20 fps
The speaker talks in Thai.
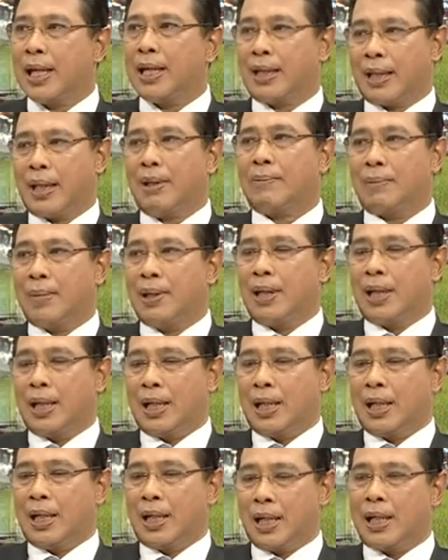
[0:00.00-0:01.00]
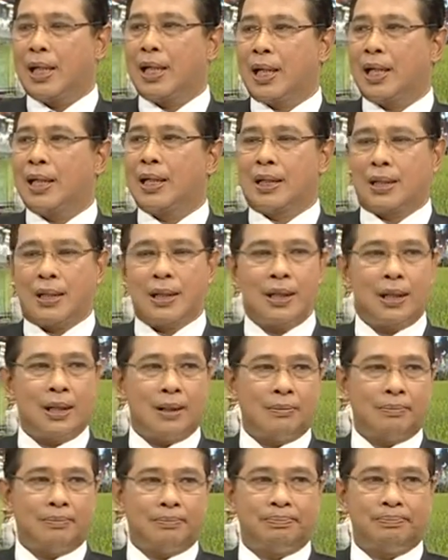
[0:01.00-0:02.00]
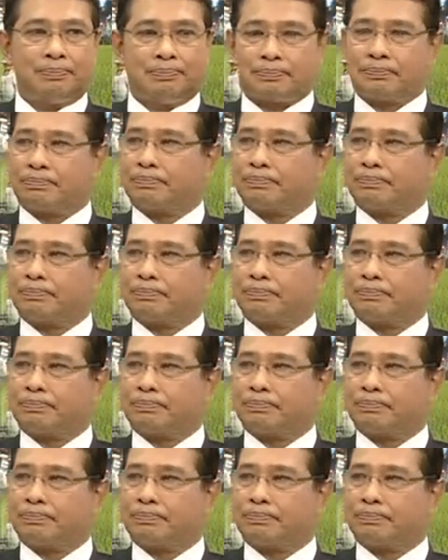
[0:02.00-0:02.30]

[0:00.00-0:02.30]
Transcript: นี้ผู้ชมครับที่ท่านบอกก็คือใช้กับ